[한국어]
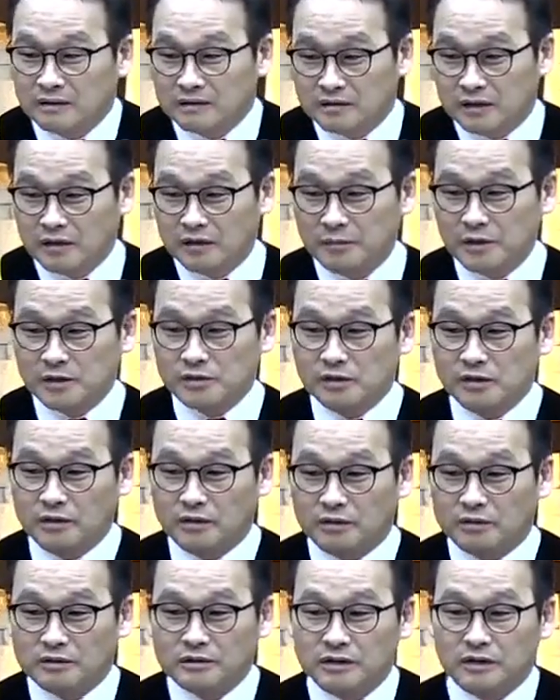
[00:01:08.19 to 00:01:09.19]

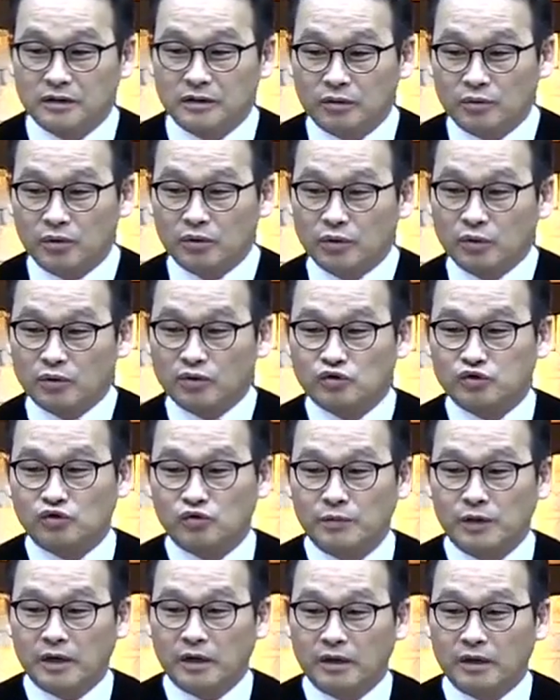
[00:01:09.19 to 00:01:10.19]
살면서 이 고통,
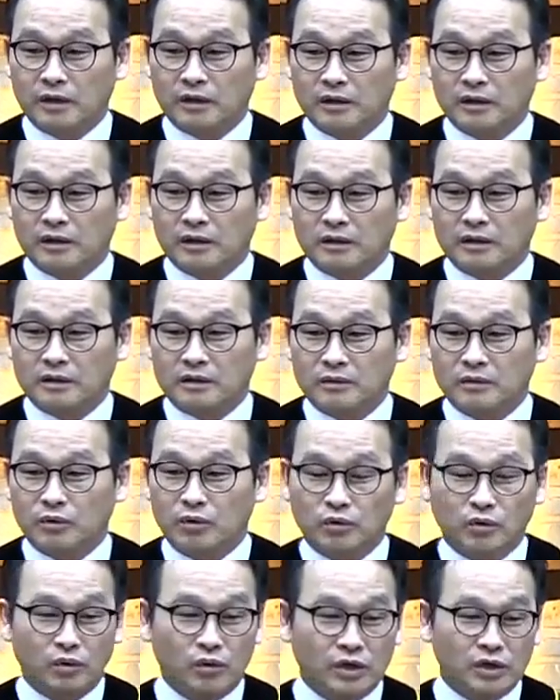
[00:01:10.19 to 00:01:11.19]
죽음의
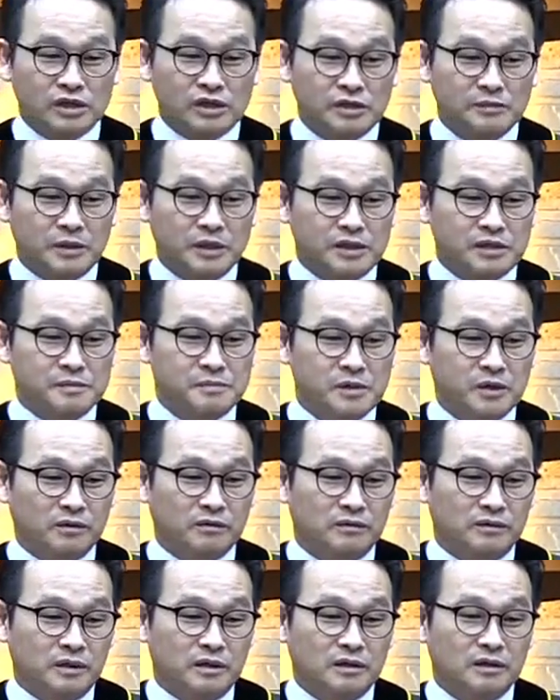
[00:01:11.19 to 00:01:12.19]
고통이 심해지면